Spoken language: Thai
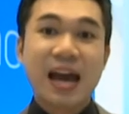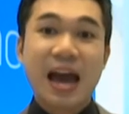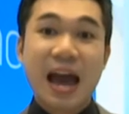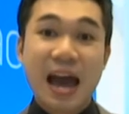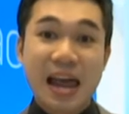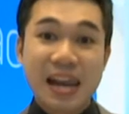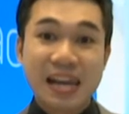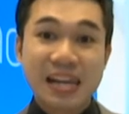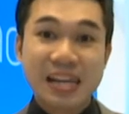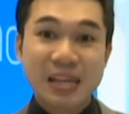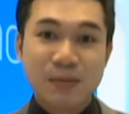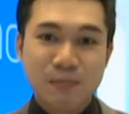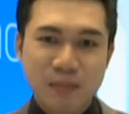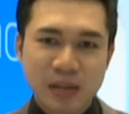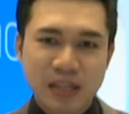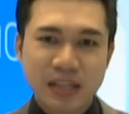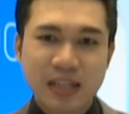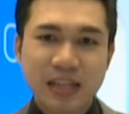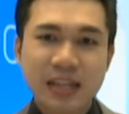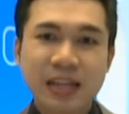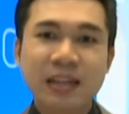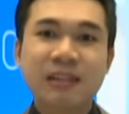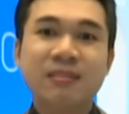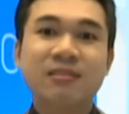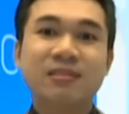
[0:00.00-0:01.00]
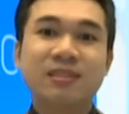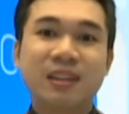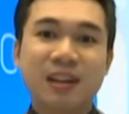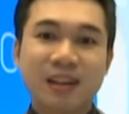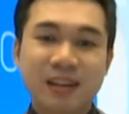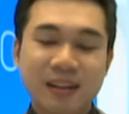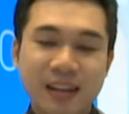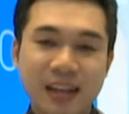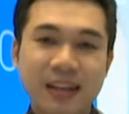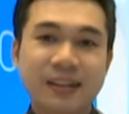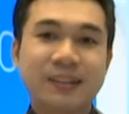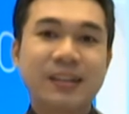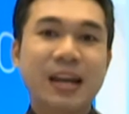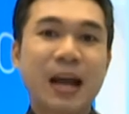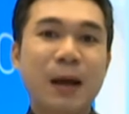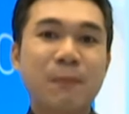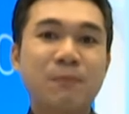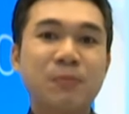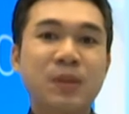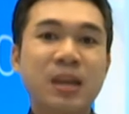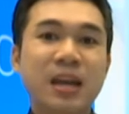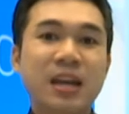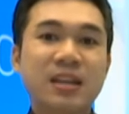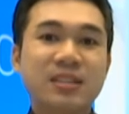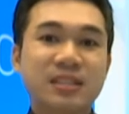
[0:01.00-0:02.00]
อันลิมิตอินเทอร์เน็ตครับ
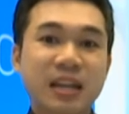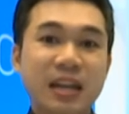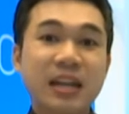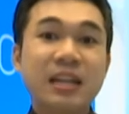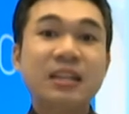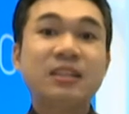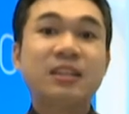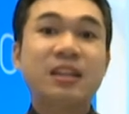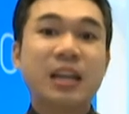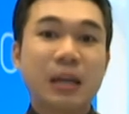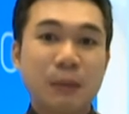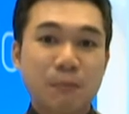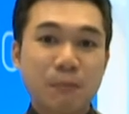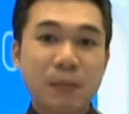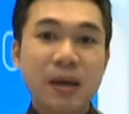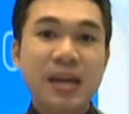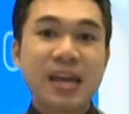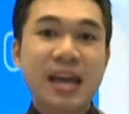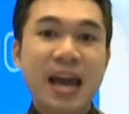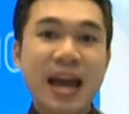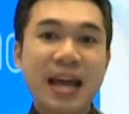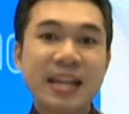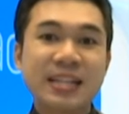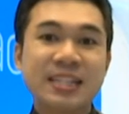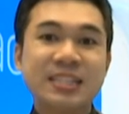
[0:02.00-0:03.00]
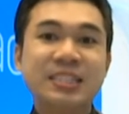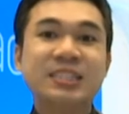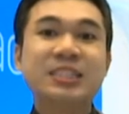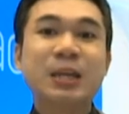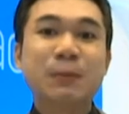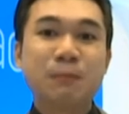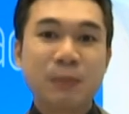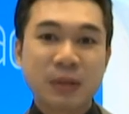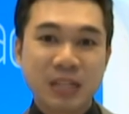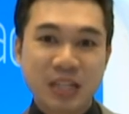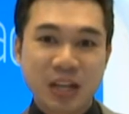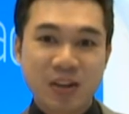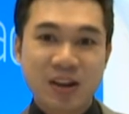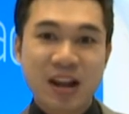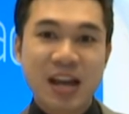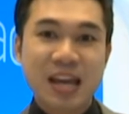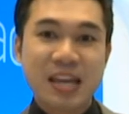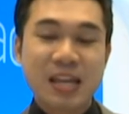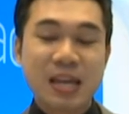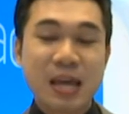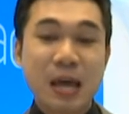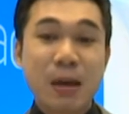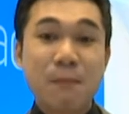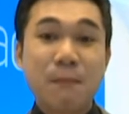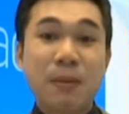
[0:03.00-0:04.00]
ใช้อินเทอร์เน็ตไม่อั้นจะเป็นอย่างไร
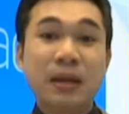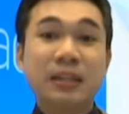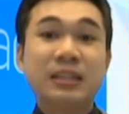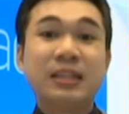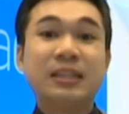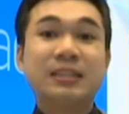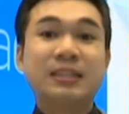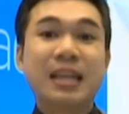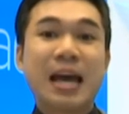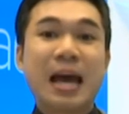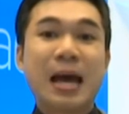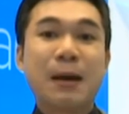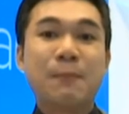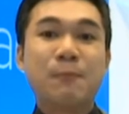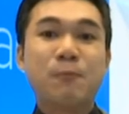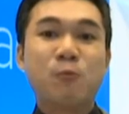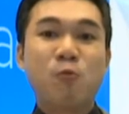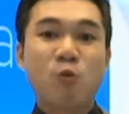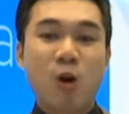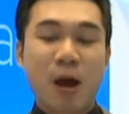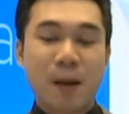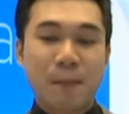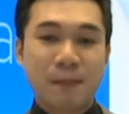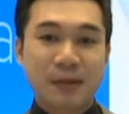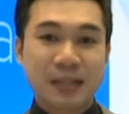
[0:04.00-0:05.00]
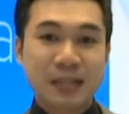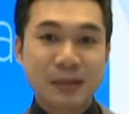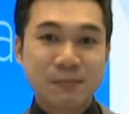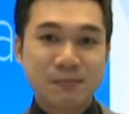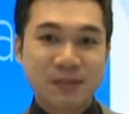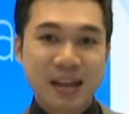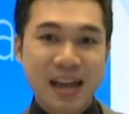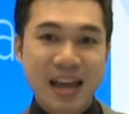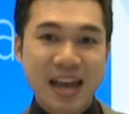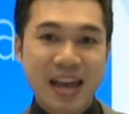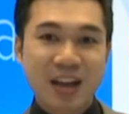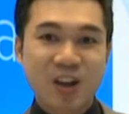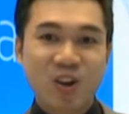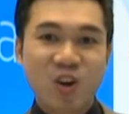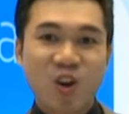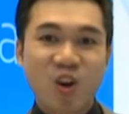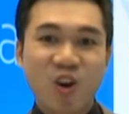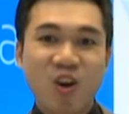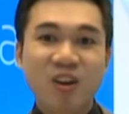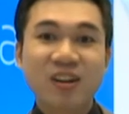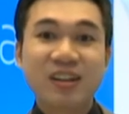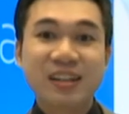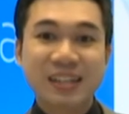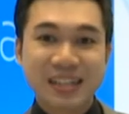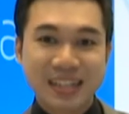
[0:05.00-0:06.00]
ไปติดตามความคืบหน้าขอ
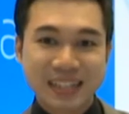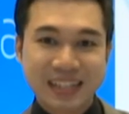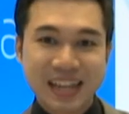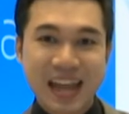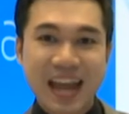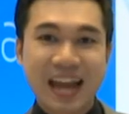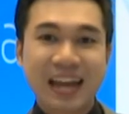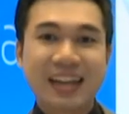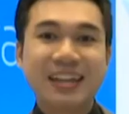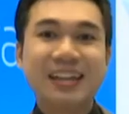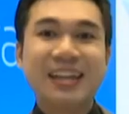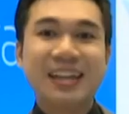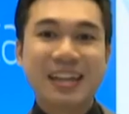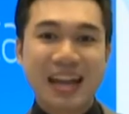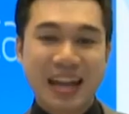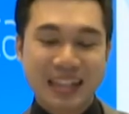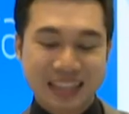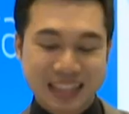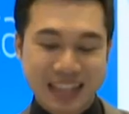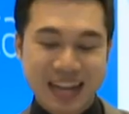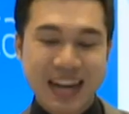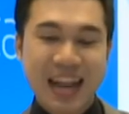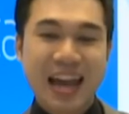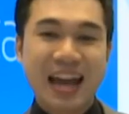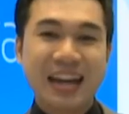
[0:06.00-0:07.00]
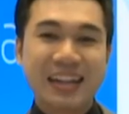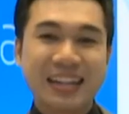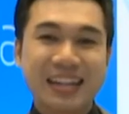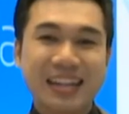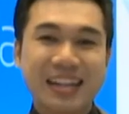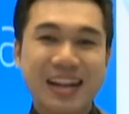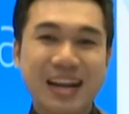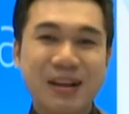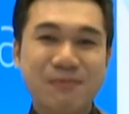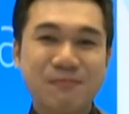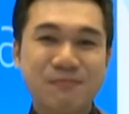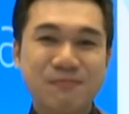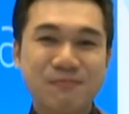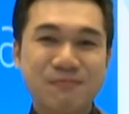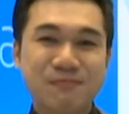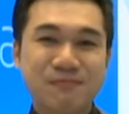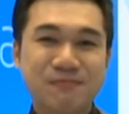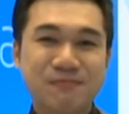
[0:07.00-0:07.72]
ง d t แทในงานถแถลงนี้ครับ